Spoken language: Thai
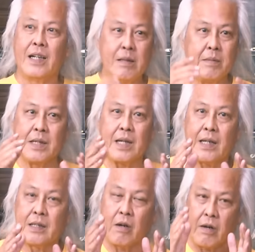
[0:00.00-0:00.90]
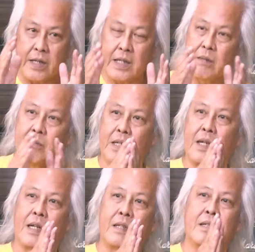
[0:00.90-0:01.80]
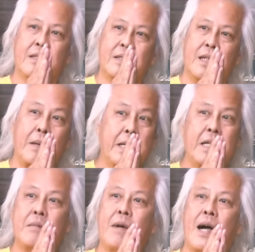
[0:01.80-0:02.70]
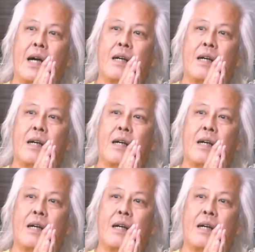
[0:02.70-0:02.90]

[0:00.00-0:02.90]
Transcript: ไอ้นี่เหมือนกันขอให้คิดเหมือนกันอย่าไปคิดมาก